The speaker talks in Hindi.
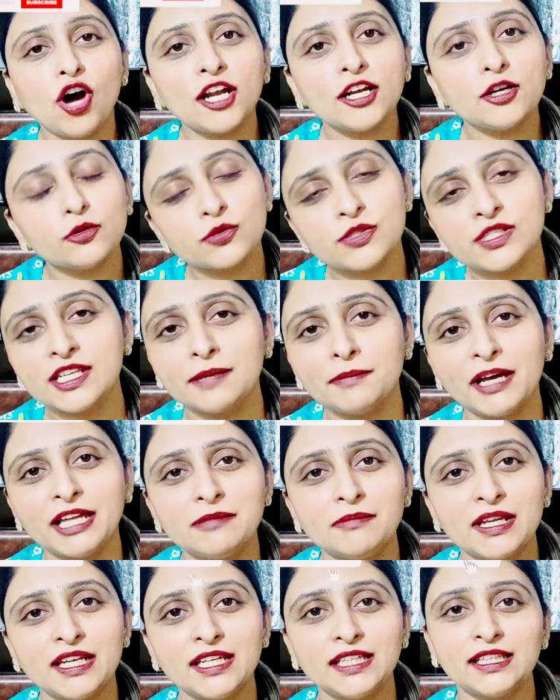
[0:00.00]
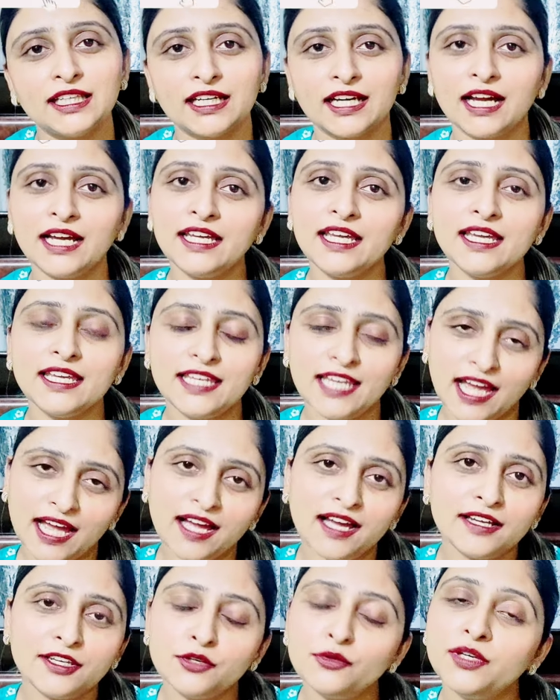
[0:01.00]
और उस उसके बाद मैंने देखा कि
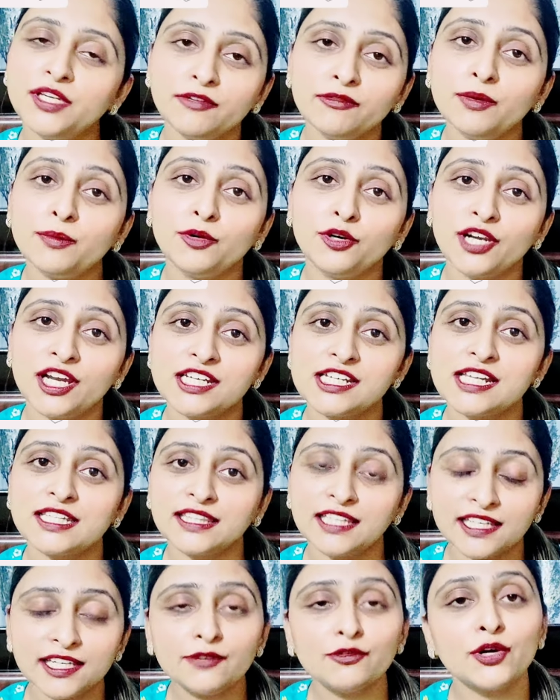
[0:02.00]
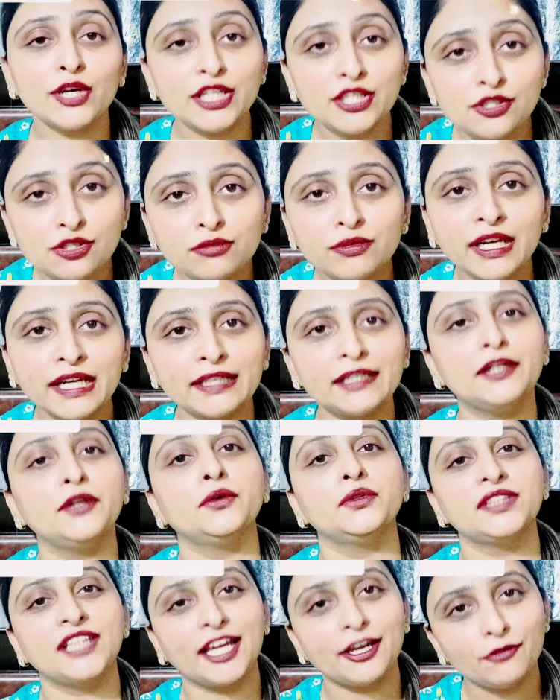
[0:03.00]
क्या क्योंकि वो बोला जाता है कि वो
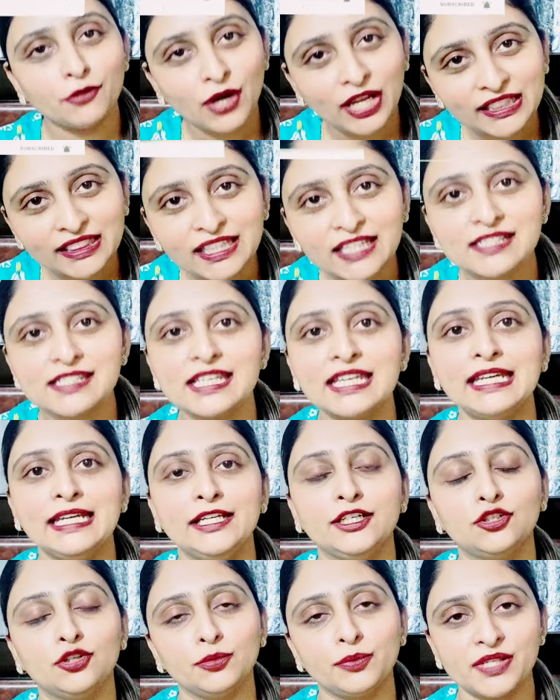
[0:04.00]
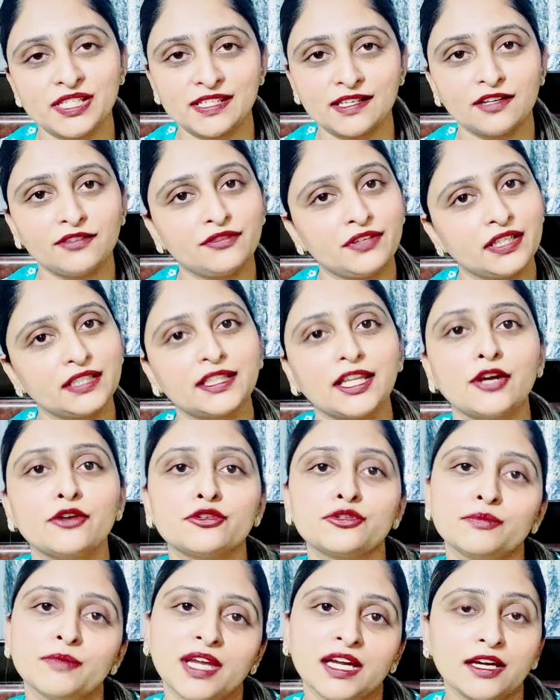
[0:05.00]
इंसुलेटेड होता है वो अंदर से हीट को प्रिजर्व करता है
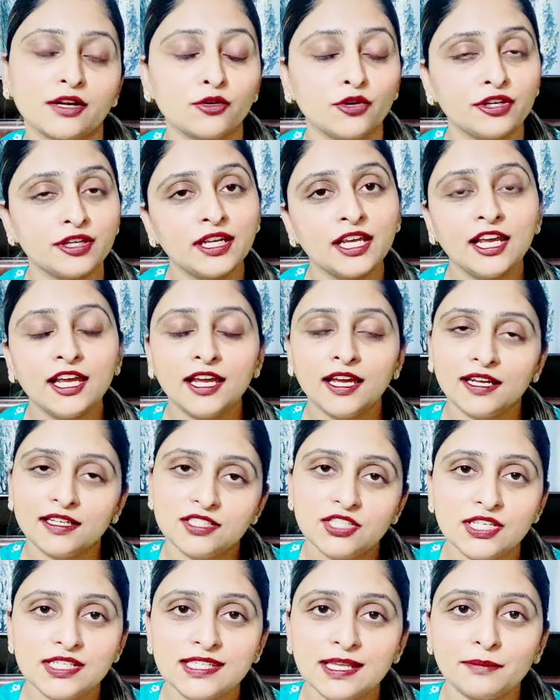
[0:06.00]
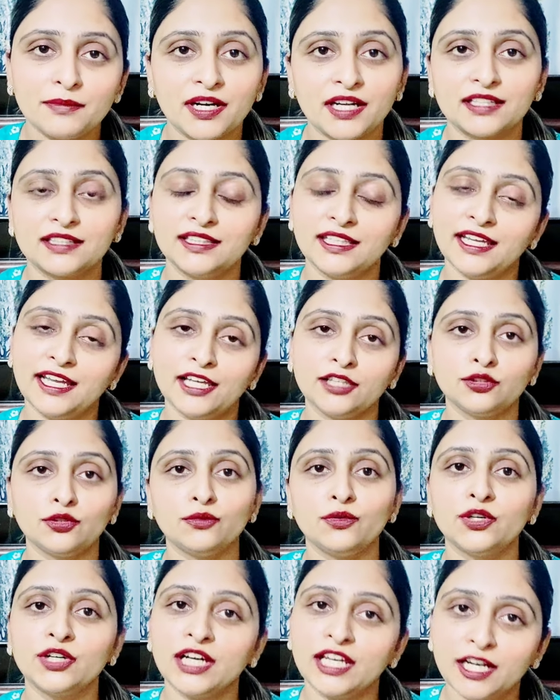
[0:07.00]
उसमें अगर कोई चीज़ हम रखते हैं
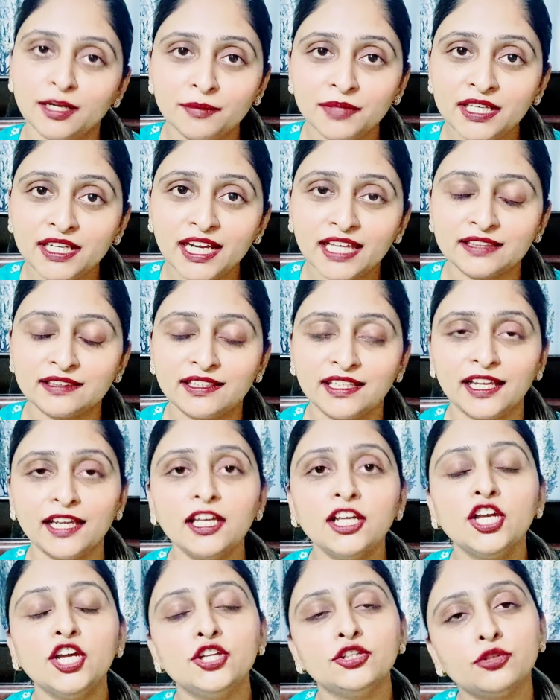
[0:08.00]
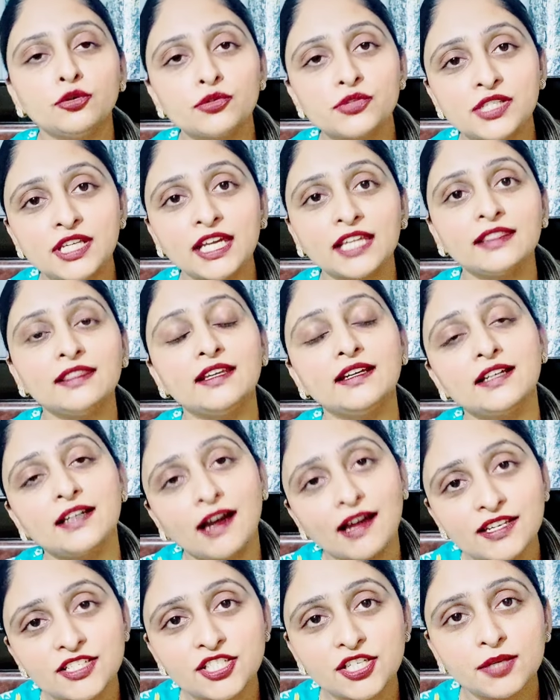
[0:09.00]
तो वो गर्म ही रहती है तो उसके अंदर
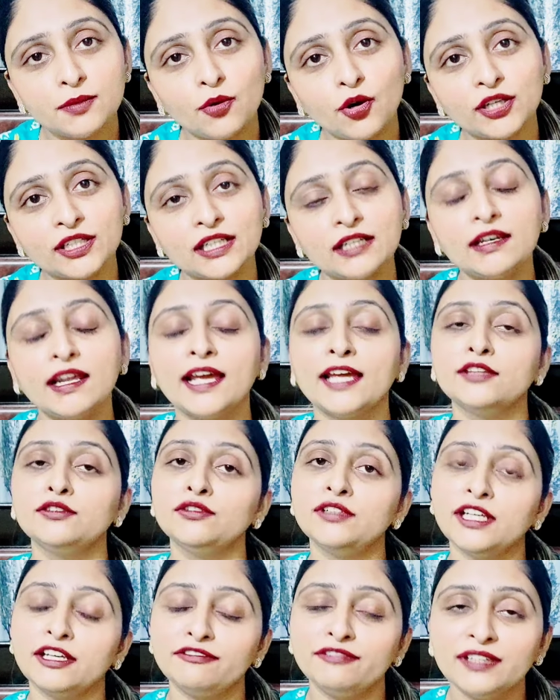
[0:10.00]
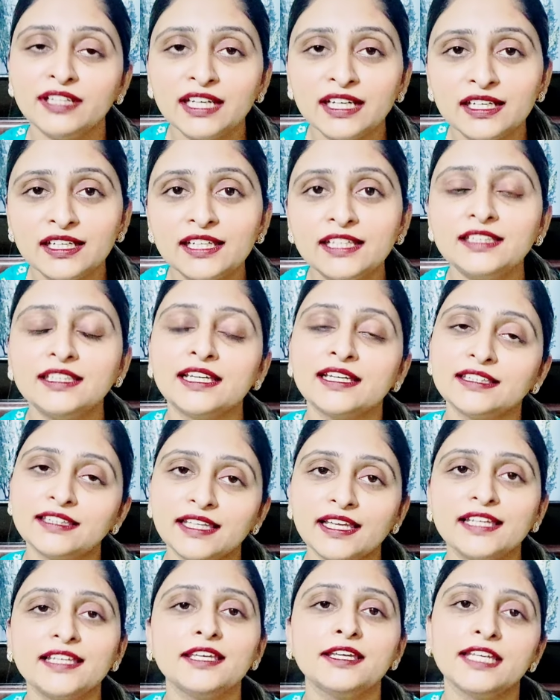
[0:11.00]
कांच की बॉटल है तो डेफिनेटली
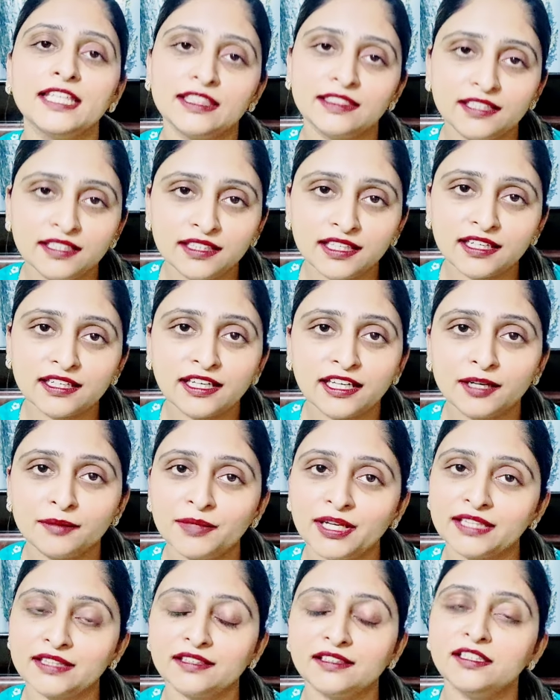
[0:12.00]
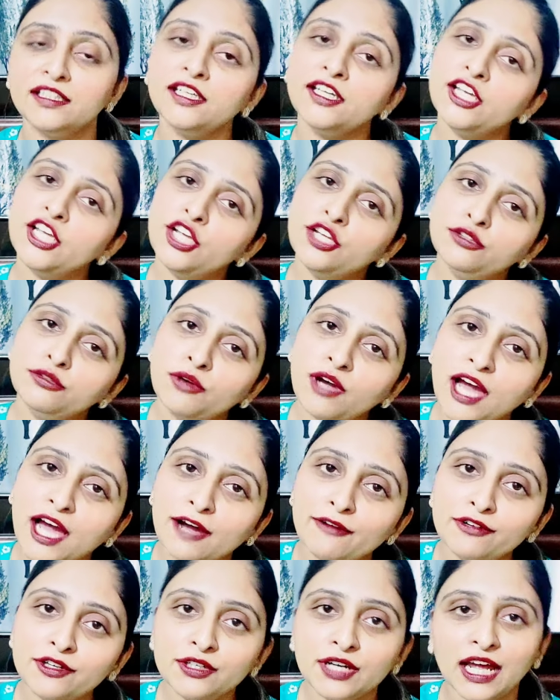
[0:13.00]
देखते हैं कि कितनी देर गर्म रहती थी तो
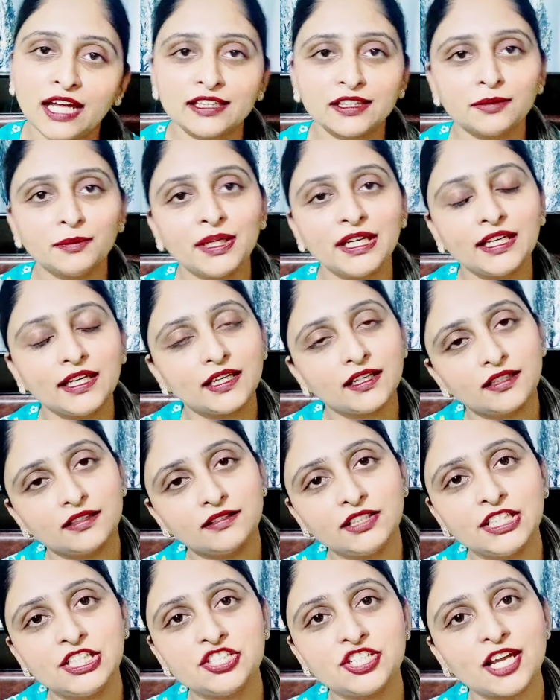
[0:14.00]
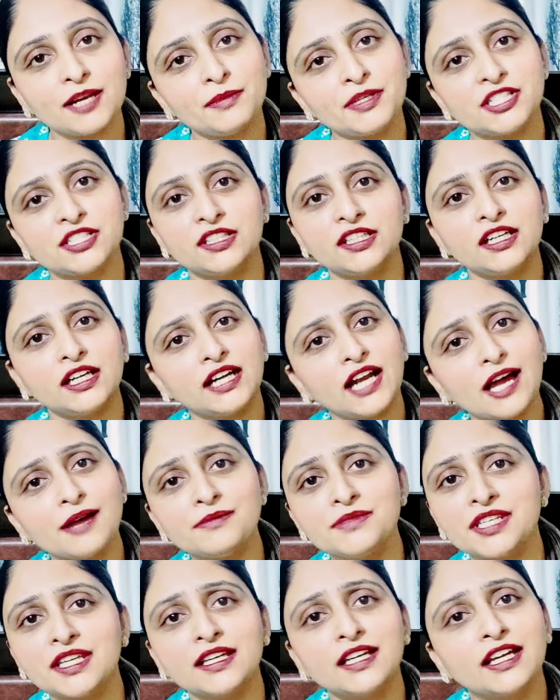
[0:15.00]
हाँ वो रात में तीन चार बजे तक
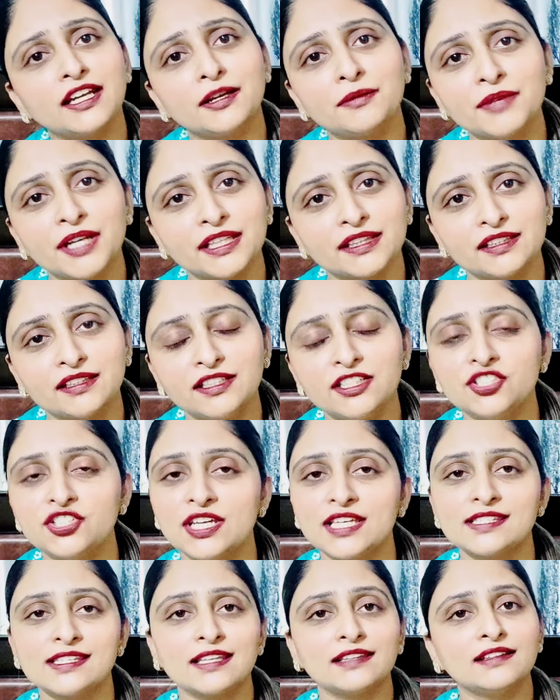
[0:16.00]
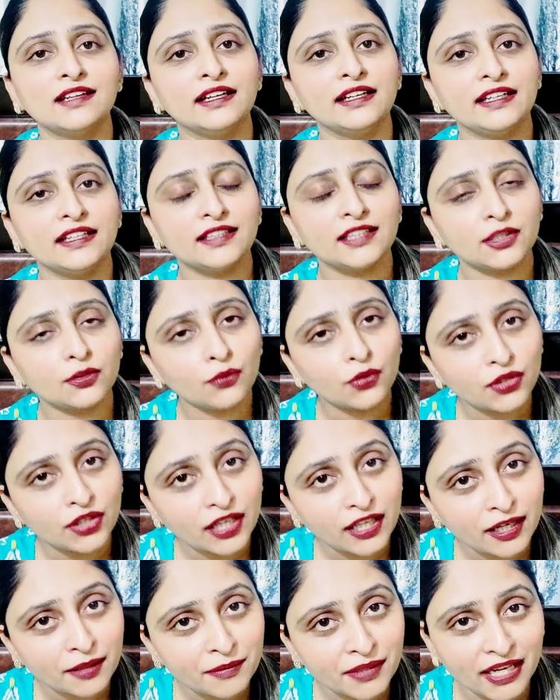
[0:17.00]
आराम से गर्म रहती थी छः सात घंटे तक वो
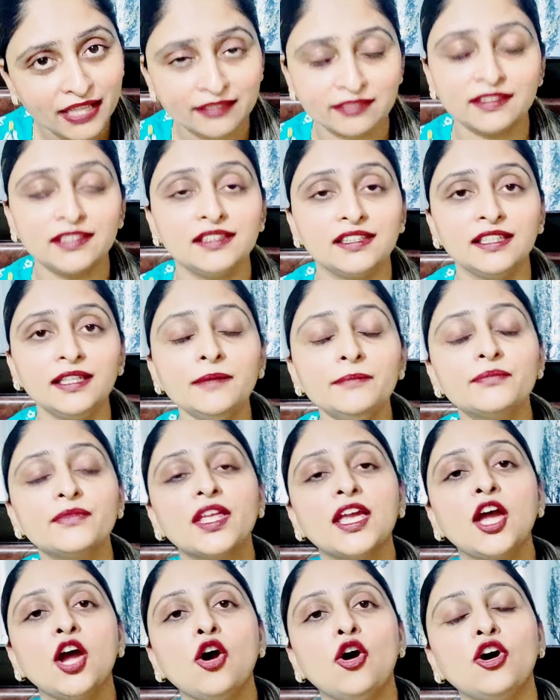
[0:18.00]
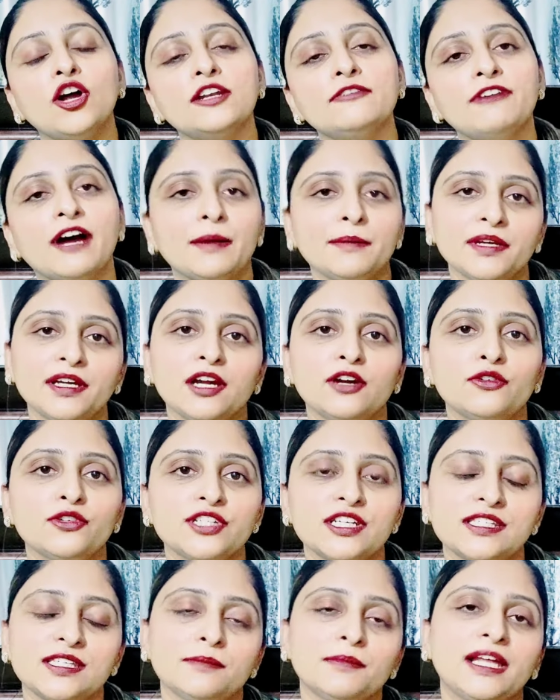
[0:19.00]
गर्म रहती थी और वामिका
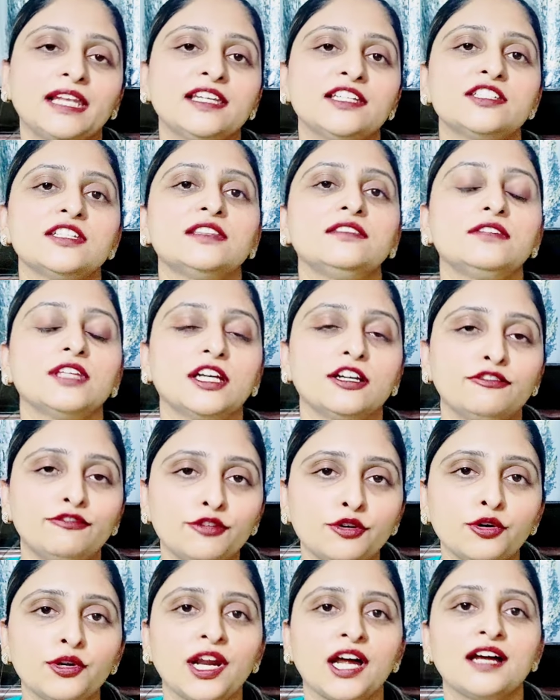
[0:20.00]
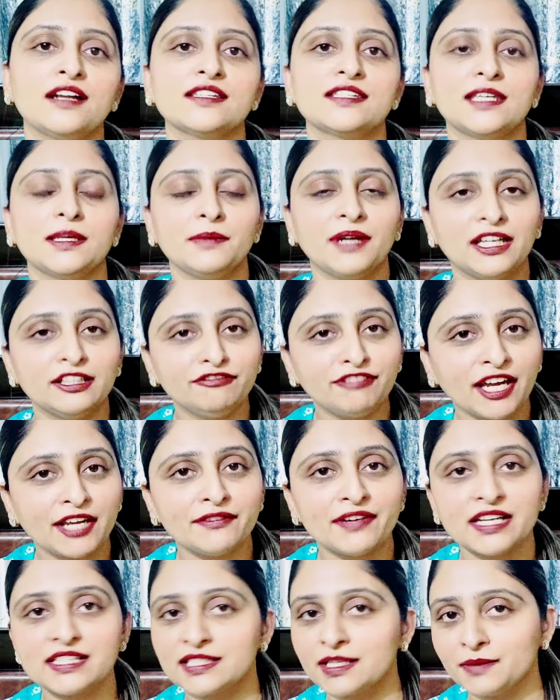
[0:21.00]
को जैसे मान लीजिए फोर आवर्स के बाद
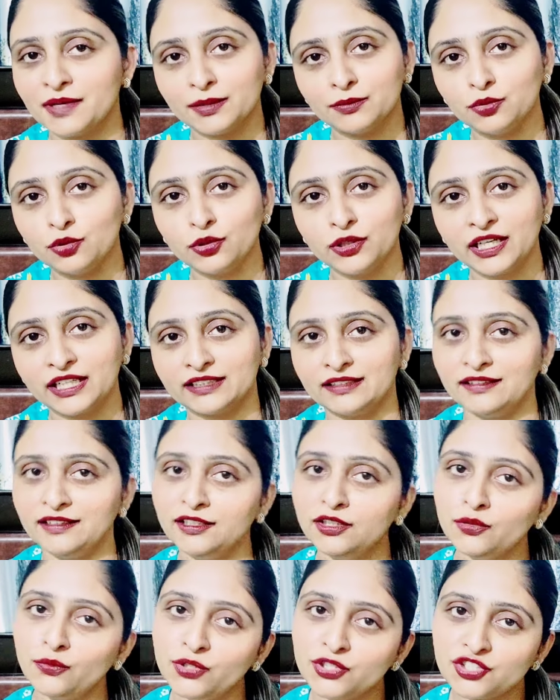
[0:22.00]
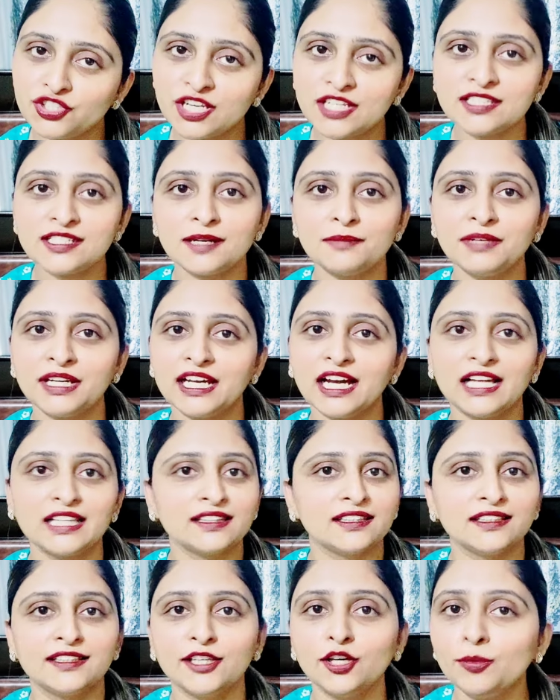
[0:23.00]
फाइव आवर्स के बाद भूख लगती थी तो वो जस्ट हम
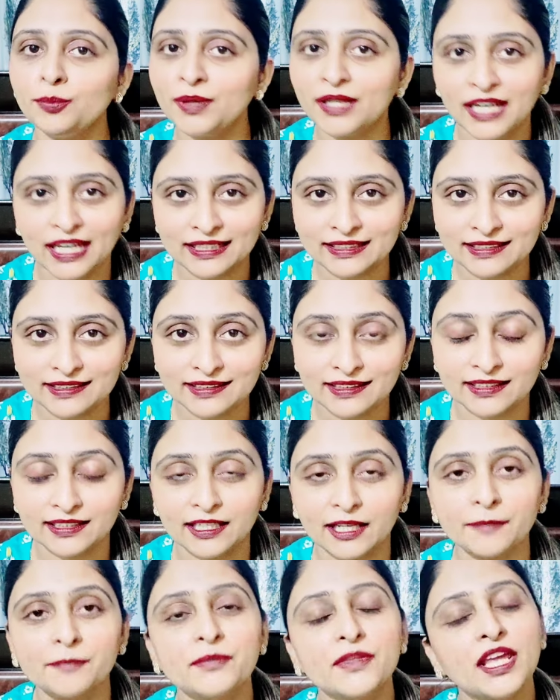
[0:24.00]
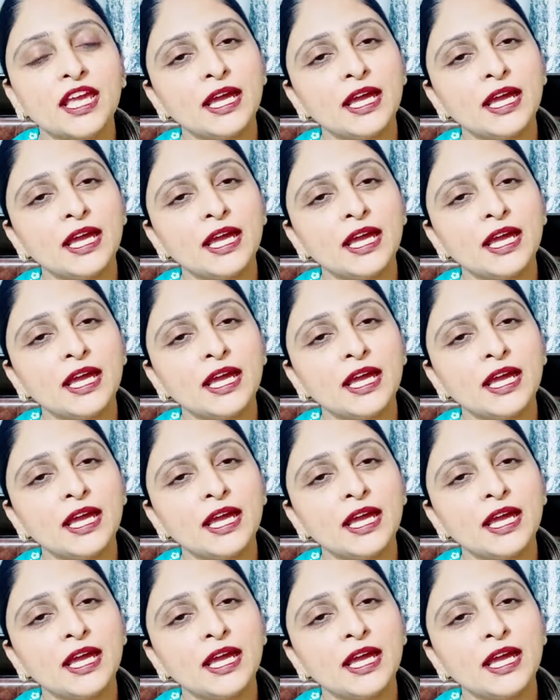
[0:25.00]
निकालते थे और पिला देते थे